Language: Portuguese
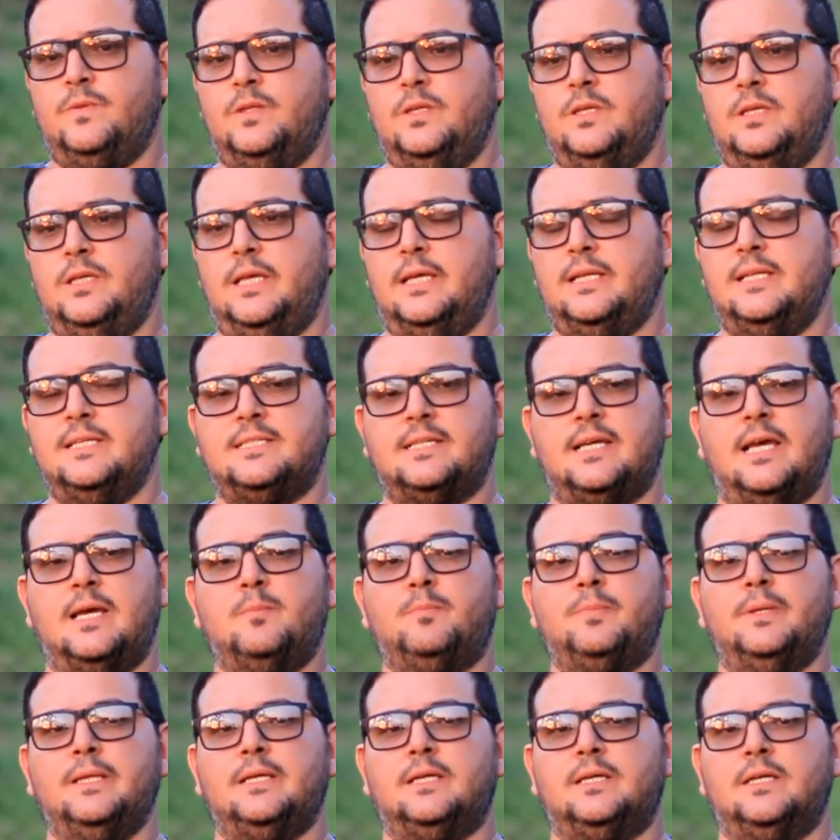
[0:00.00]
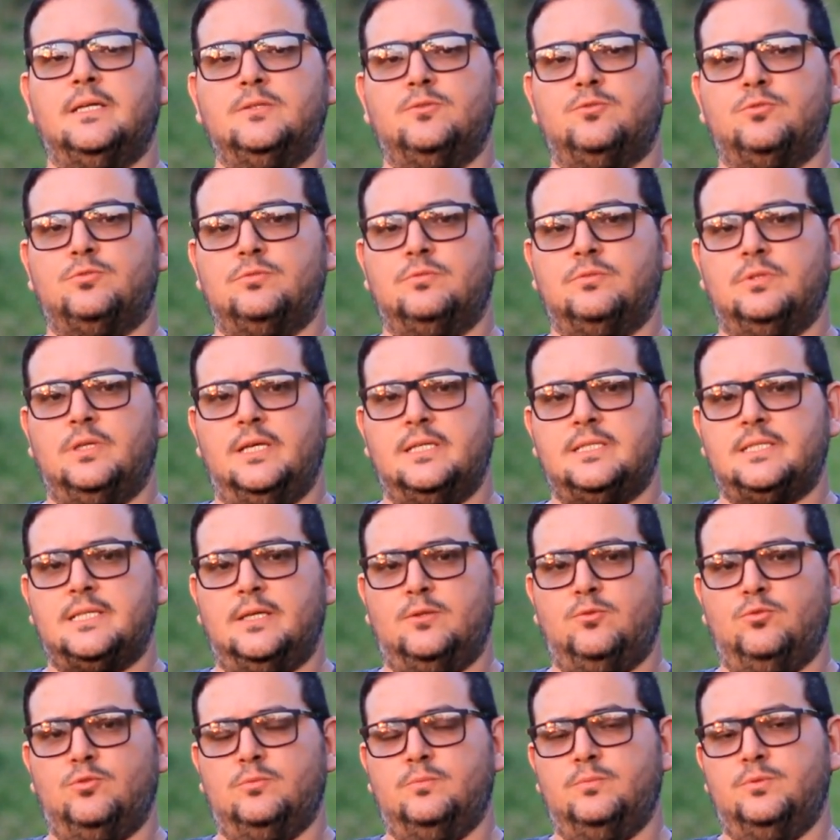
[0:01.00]
E ele sai aplicando esse
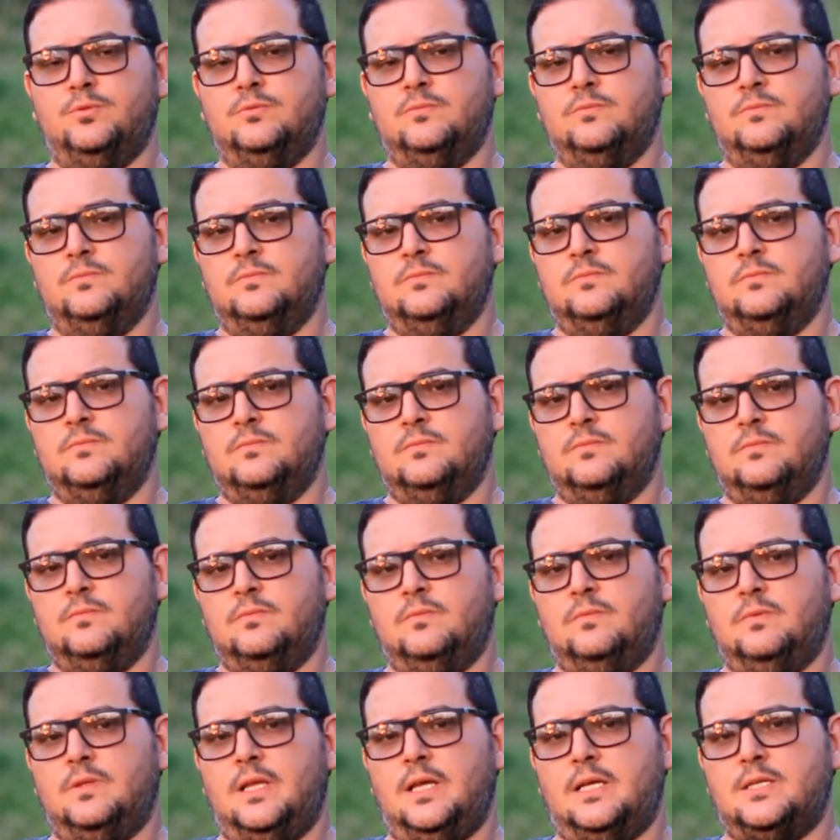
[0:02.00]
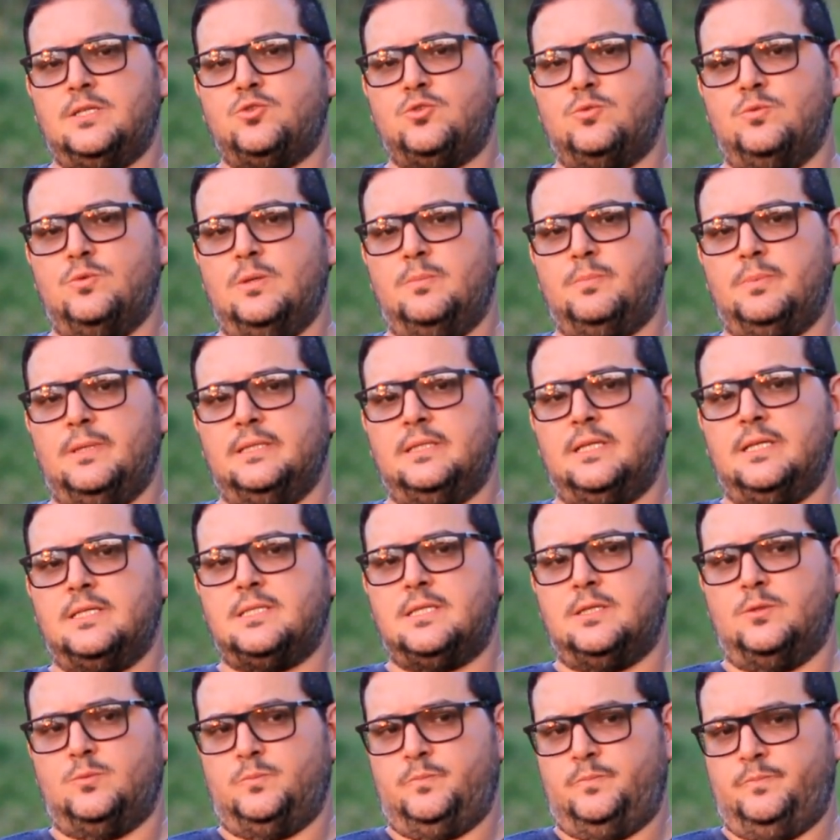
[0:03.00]
adubo na sua
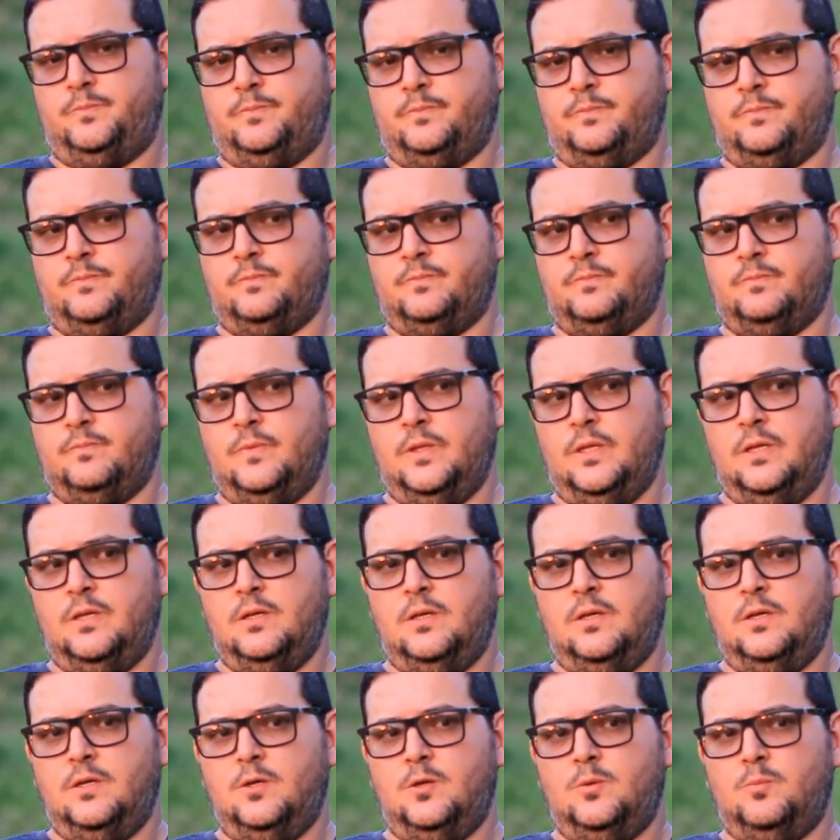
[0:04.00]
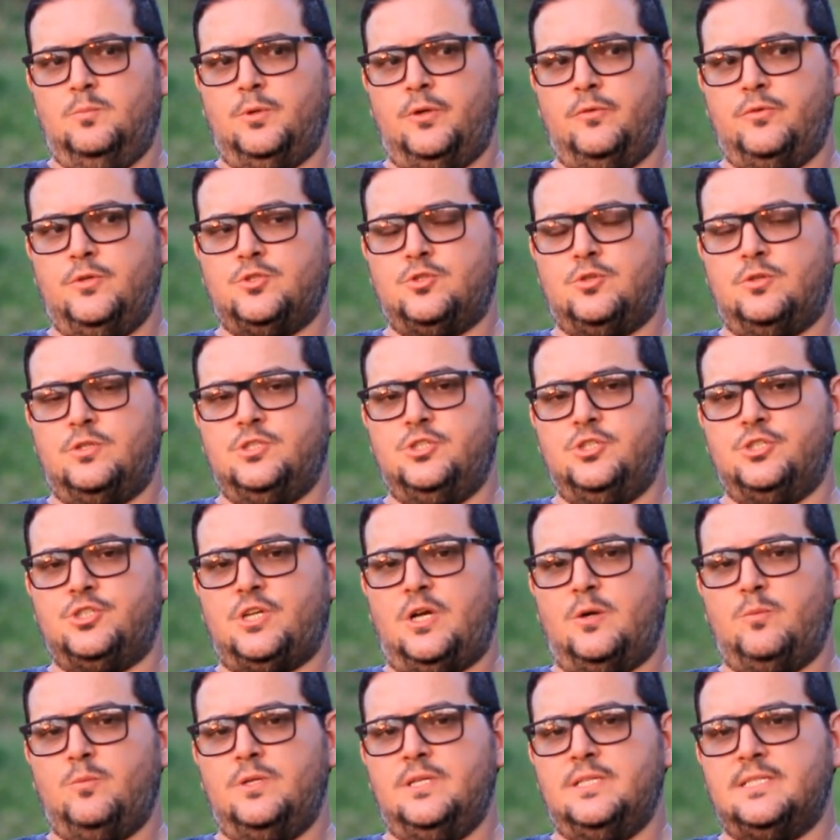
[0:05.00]
plantação. O professor
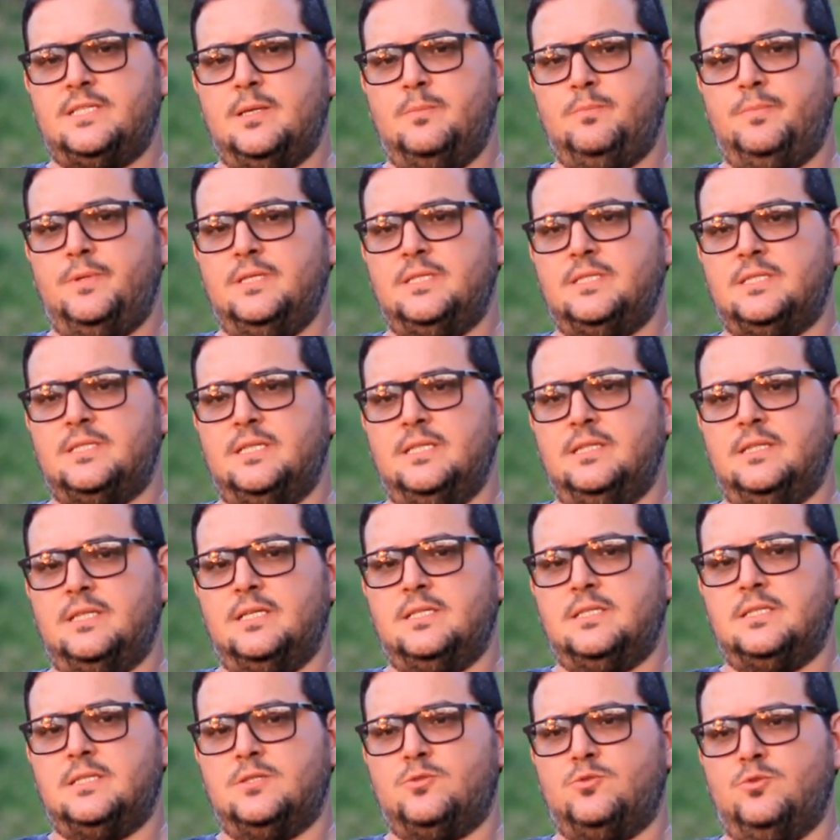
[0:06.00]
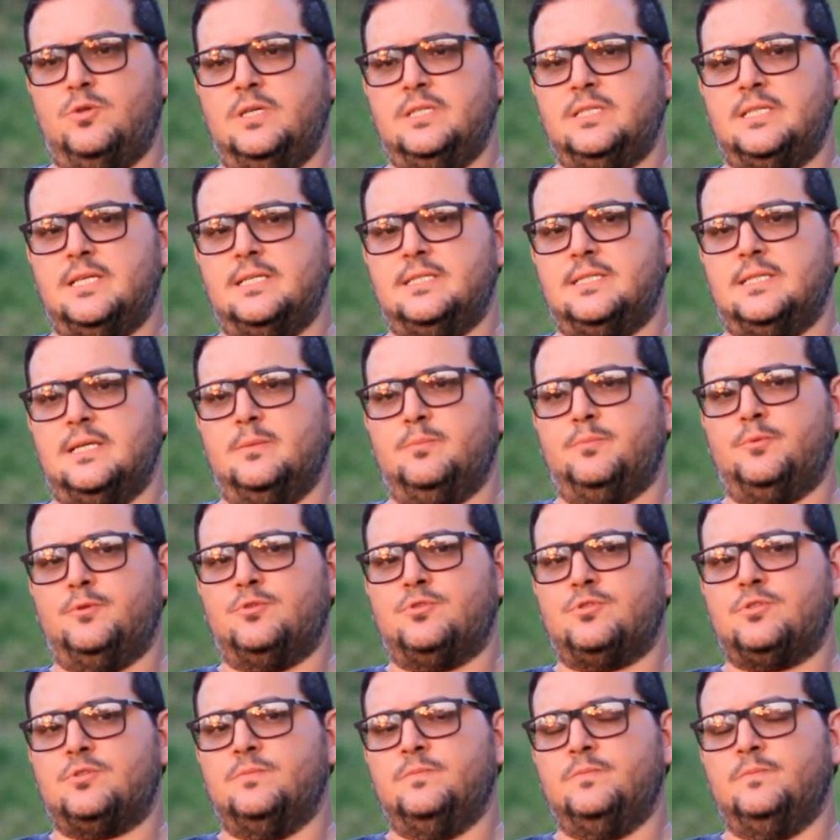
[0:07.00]
Djalma ele sempre cita esses dois
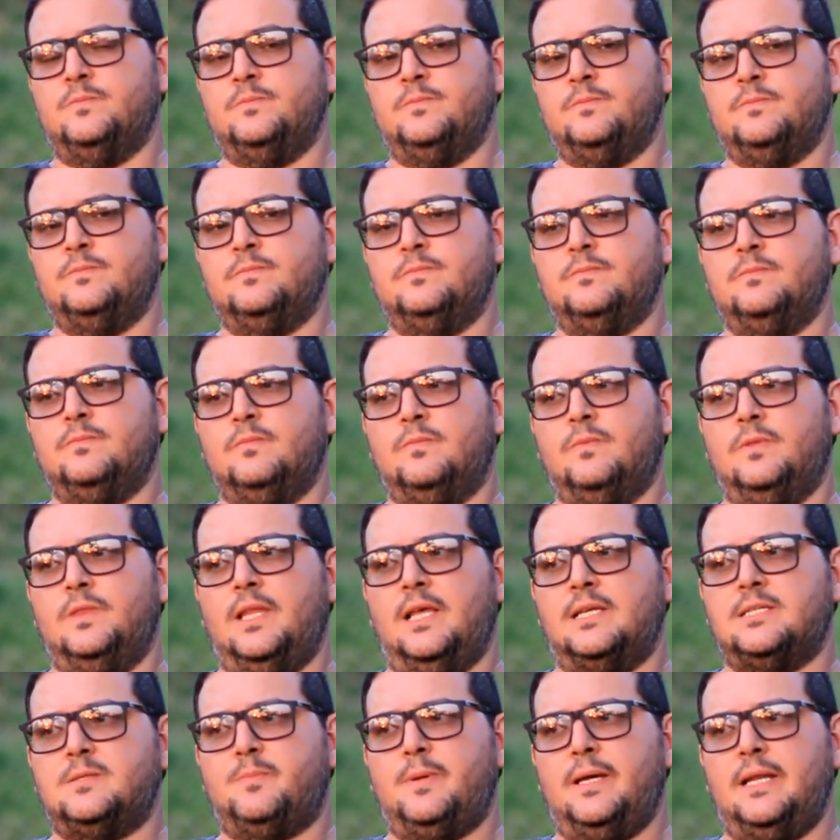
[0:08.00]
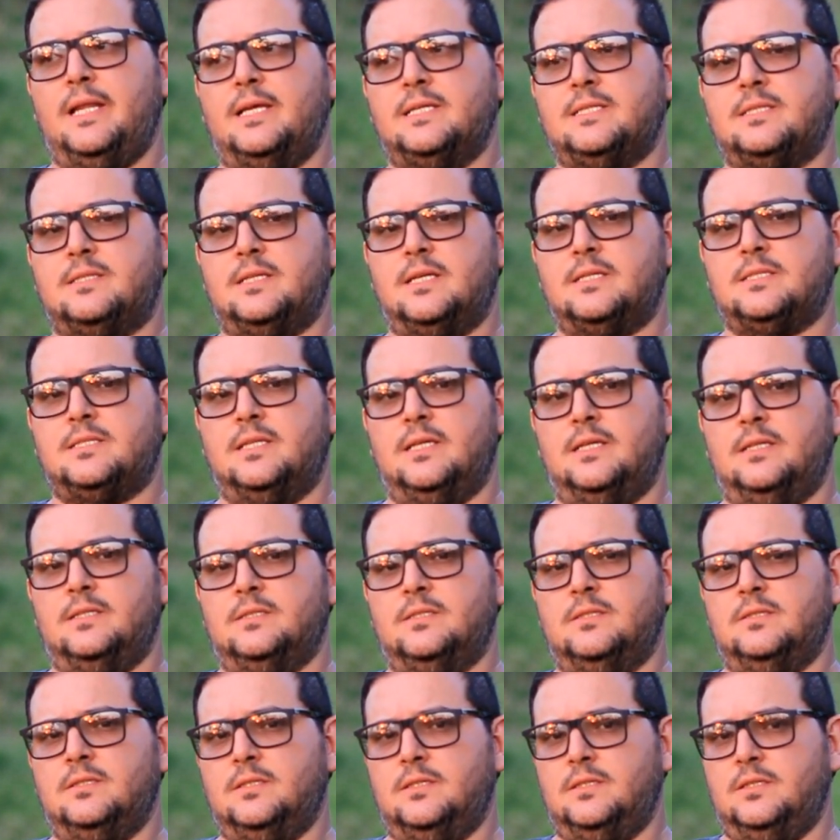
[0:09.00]
exemplos nas palestras dele
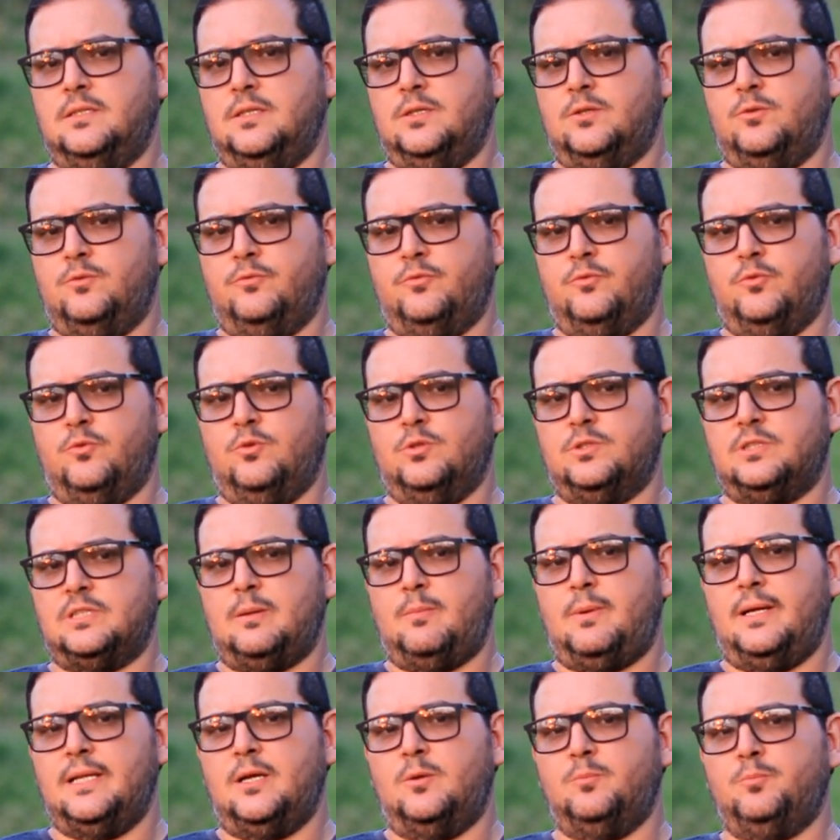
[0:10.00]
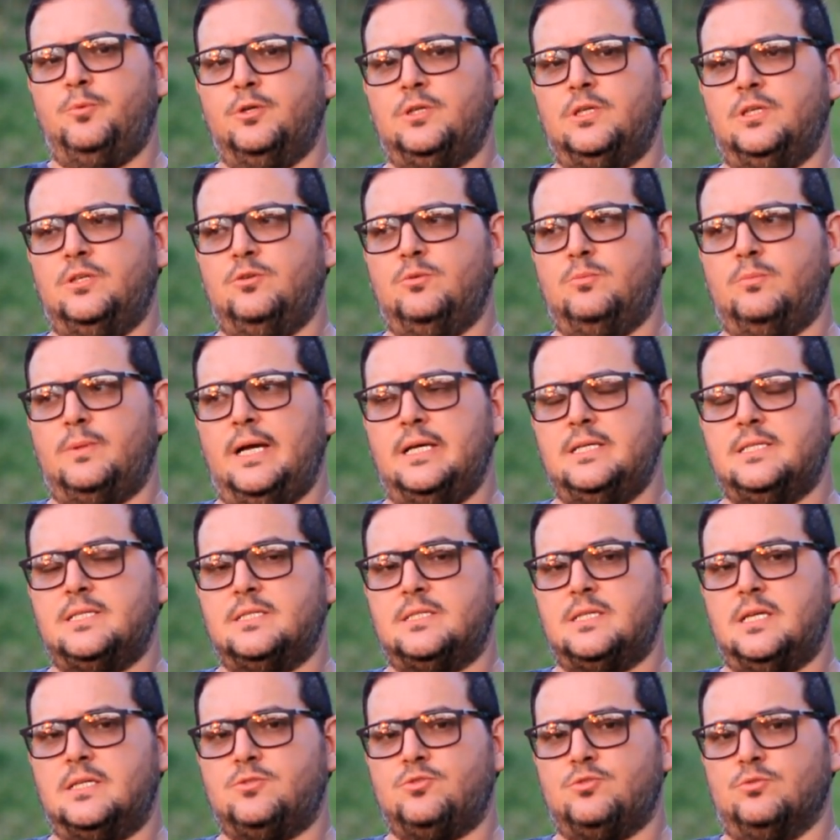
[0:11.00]
e eu vou trabalhar um pouquinho mais
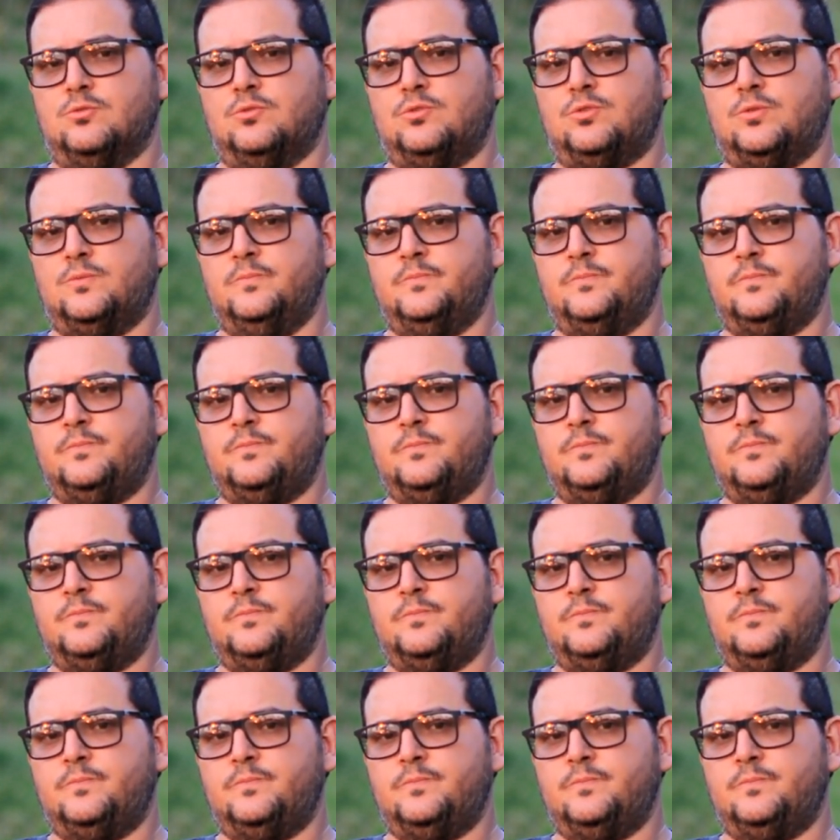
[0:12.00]
esse assunto.